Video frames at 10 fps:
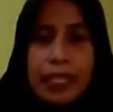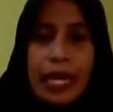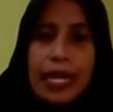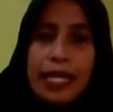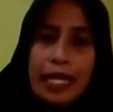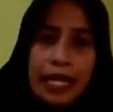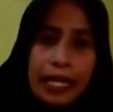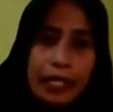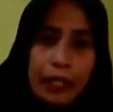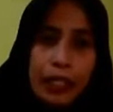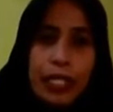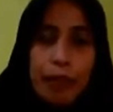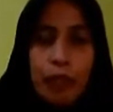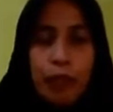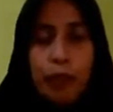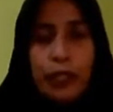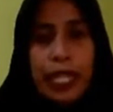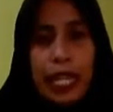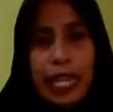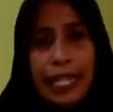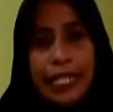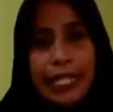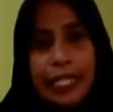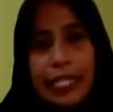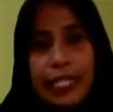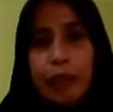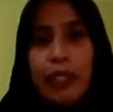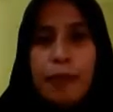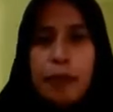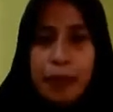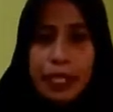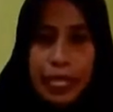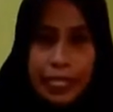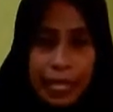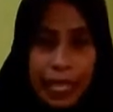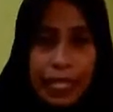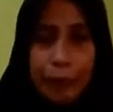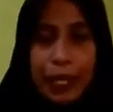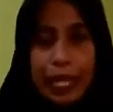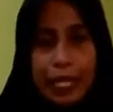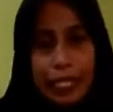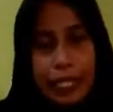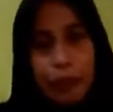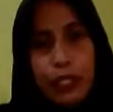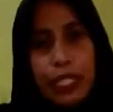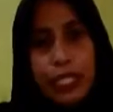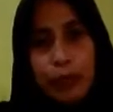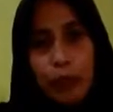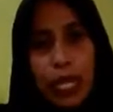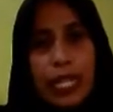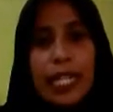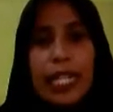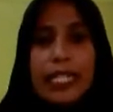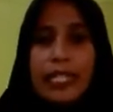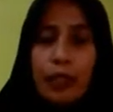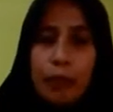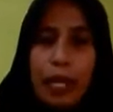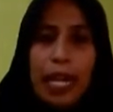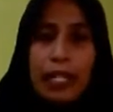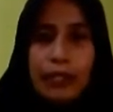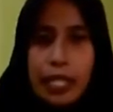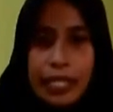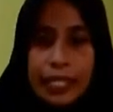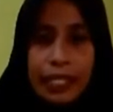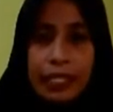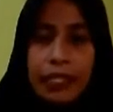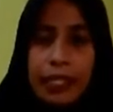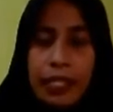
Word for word: Nah, anak-anakku, sebelum Bunda akhiri, Bunda berpesan ya kepada anaknya Bunda semua di rumah harus rajin